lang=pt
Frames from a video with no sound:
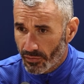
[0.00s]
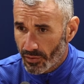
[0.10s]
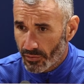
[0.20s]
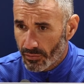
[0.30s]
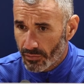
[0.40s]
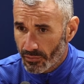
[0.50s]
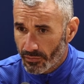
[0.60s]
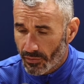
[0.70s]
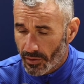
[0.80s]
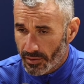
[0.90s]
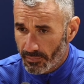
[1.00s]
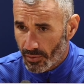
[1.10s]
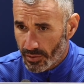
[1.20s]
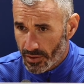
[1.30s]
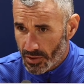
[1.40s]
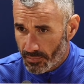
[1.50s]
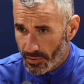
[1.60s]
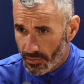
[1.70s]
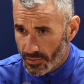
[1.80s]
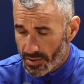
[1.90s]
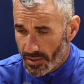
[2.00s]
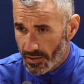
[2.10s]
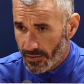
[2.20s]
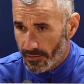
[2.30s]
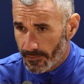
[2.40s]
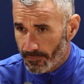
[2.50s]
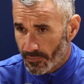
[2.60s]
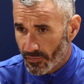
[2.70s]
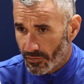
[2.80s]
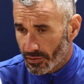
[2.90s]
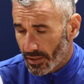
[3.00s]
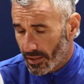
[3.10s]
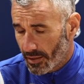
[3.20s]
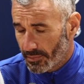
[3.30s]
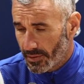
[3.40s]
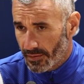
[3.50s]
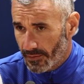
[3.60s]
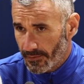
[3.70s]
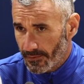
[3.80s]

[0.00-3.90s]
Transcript: foram fora de portas, para conseguir voltar a repetir.